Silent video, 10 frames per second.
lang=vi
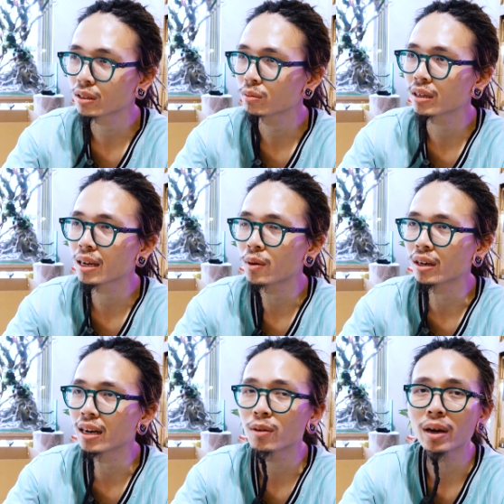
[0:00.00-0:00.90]
nó không giống như là
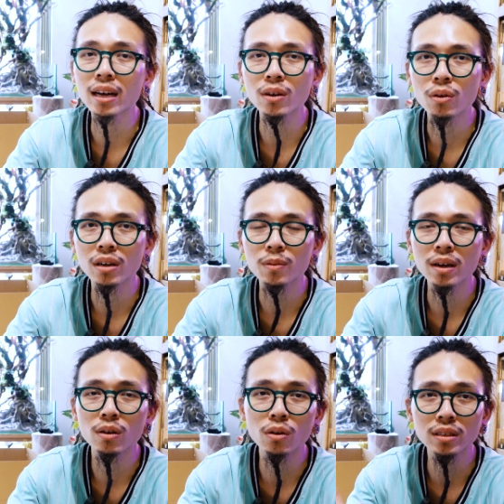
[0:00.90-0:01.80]
bọn Leopard Gecko.
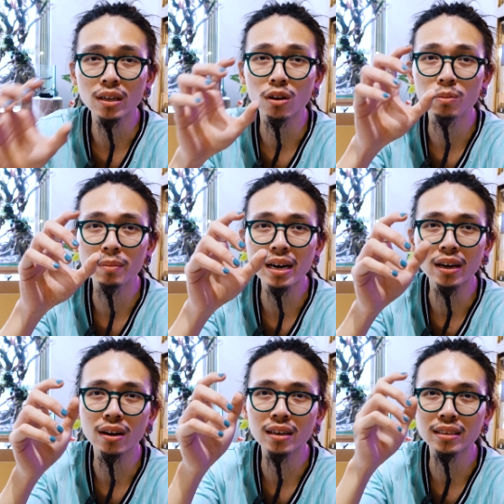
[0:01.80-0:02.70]
Leopard Gecko sẽ nó có mi
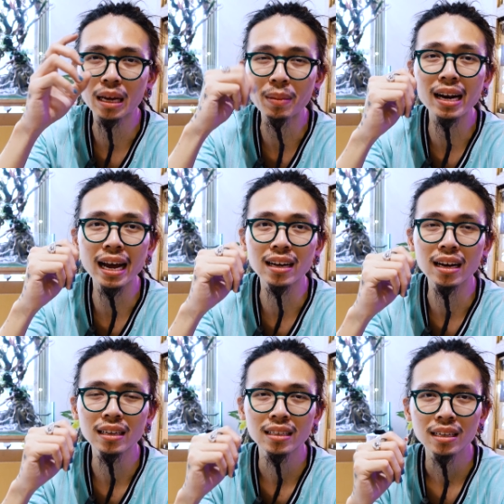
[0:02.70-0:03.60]
mắt để nó nhắm mắt lại
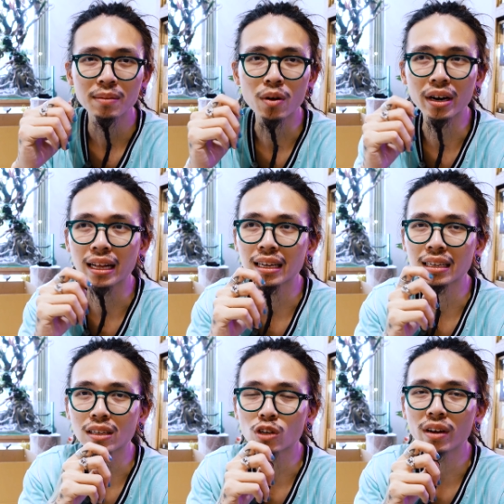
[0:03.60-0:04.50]
được. Bọn này
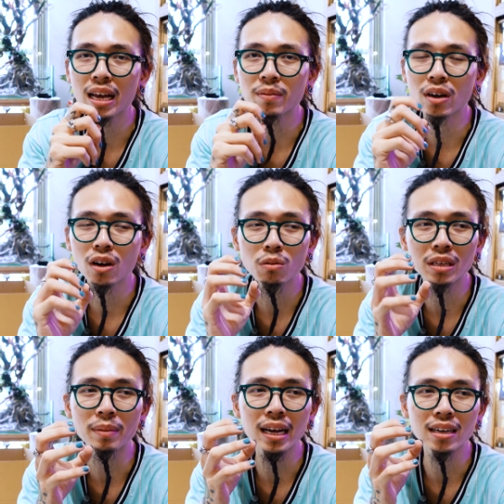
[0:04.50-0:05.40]
thì nó sống về đêm mà nó
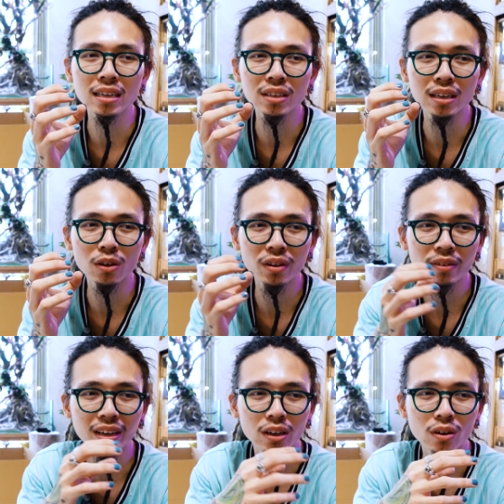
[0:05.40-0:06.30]
không nhắm mắt lại được, cho nên nó
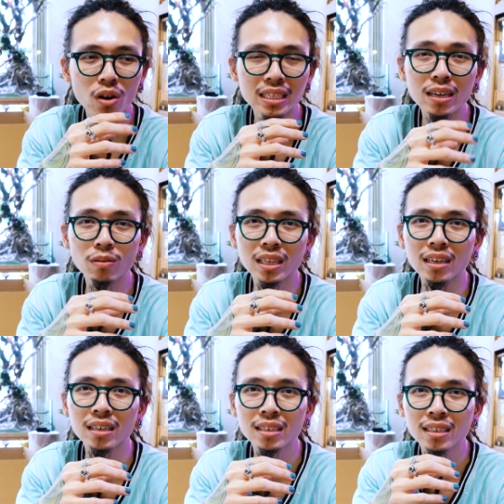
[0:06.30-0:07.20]
phải co giãn đồng
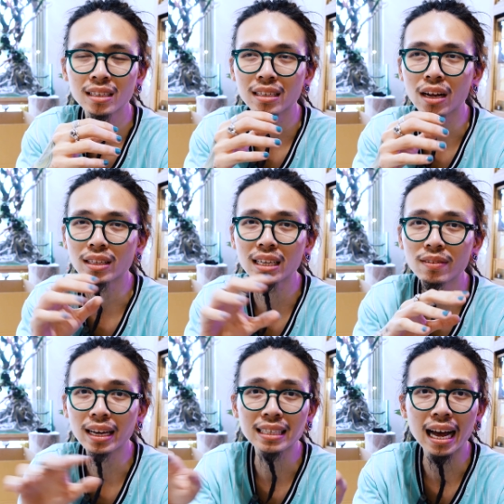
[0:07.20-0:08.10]
tử để thích
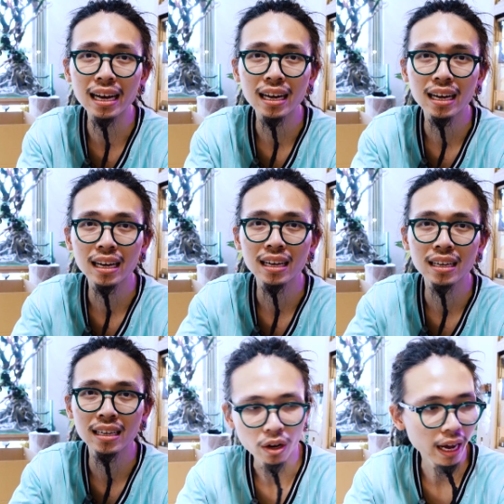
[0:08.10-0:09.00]
nghi với ánh sáng.
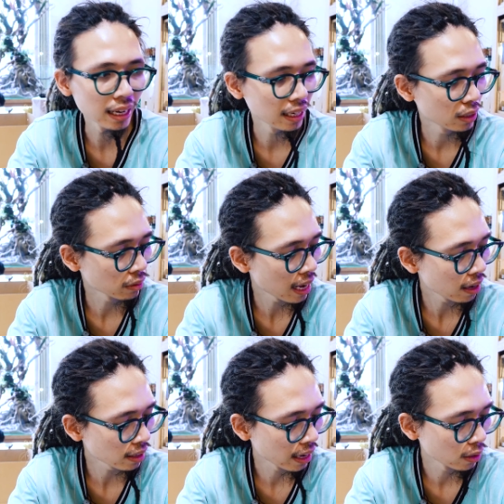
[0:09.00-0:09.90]
Bọn này thì chúng
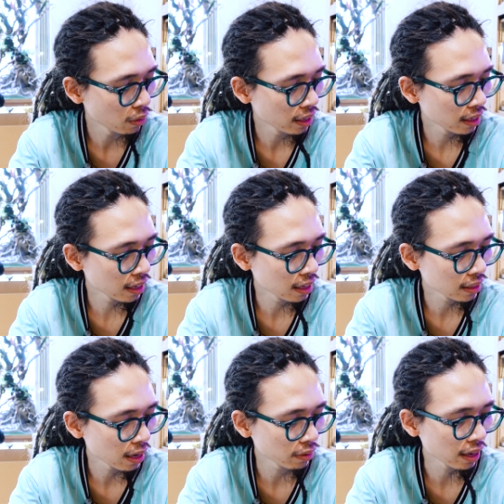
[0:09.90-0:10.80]
ta có thể nuôi
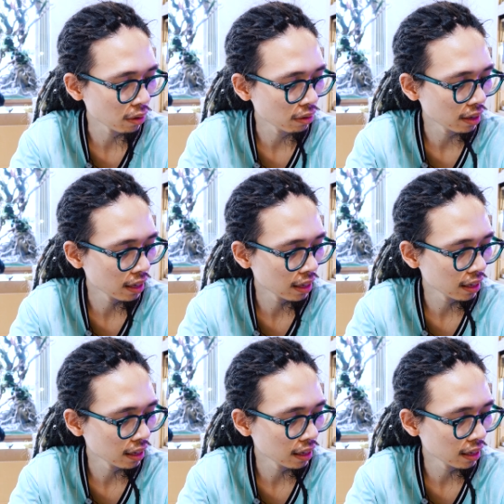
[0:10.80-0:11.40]
theo kiểu